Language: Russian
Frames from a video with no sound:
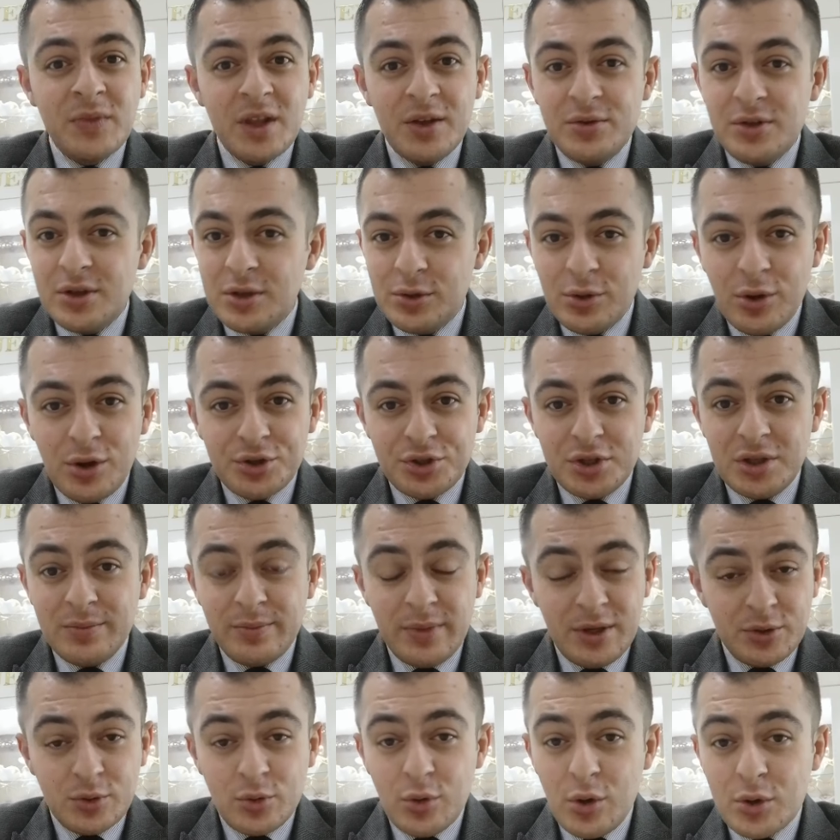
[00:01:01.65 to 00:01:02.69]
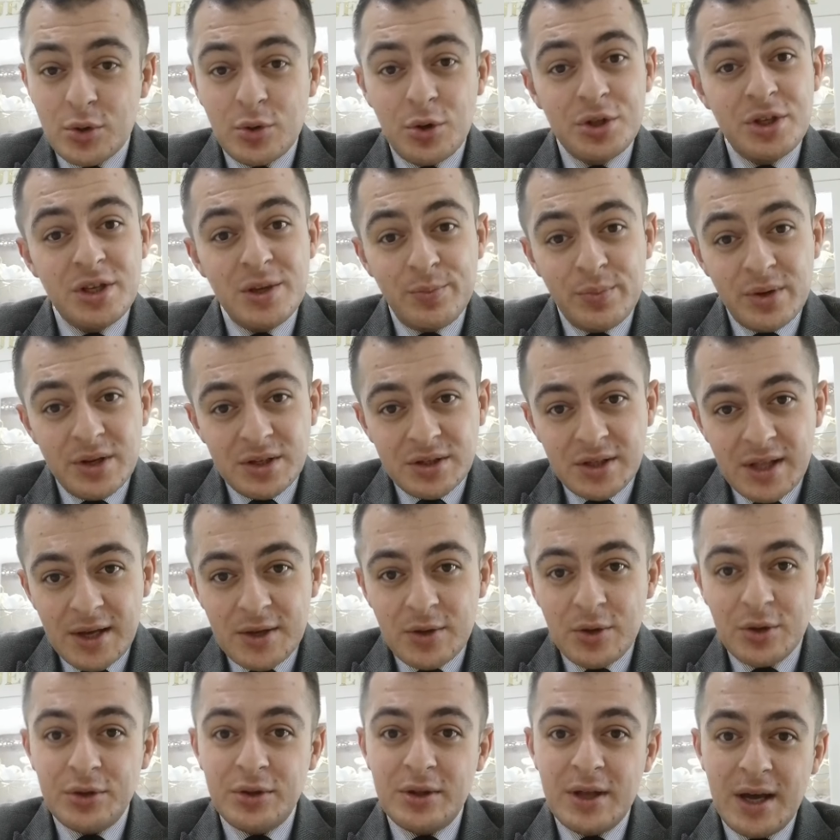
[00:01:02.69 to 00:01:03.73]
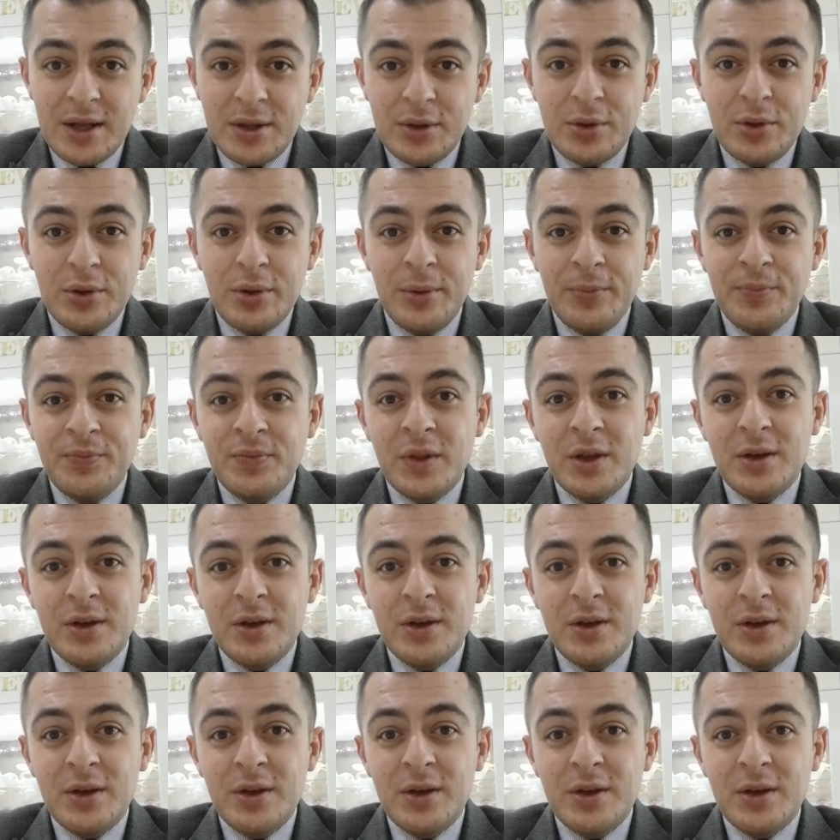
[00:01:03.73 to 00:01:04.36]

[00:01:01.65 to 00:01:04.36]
не должен, поскольку он не признает данную